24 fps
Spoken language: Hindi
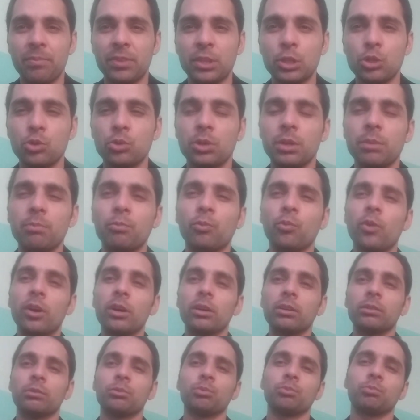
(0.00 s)
जो कि
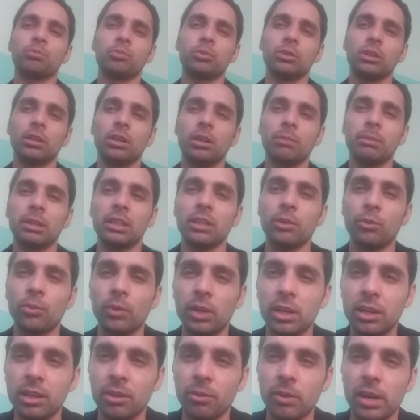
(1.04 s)
मतलब
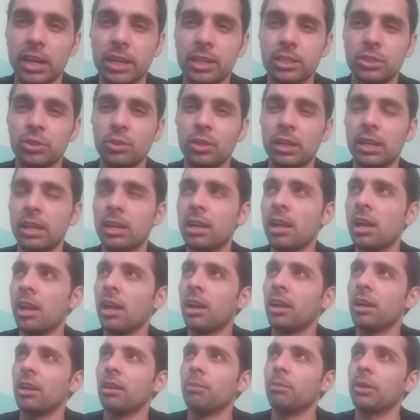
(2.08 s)
वर्ल्ड वाइड जो है
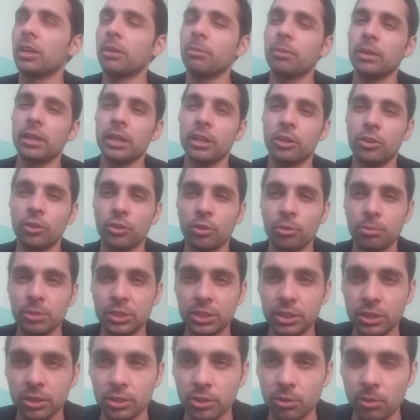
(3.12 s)
बड़े बड़े
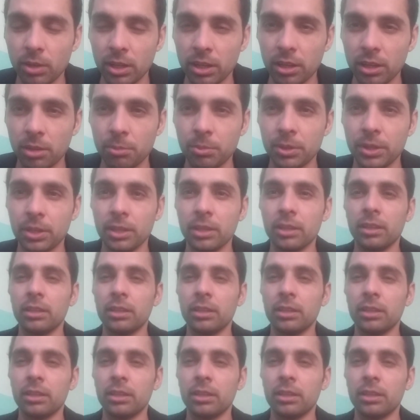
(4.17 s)
इकोनॉमिस्ट के द्वारा भी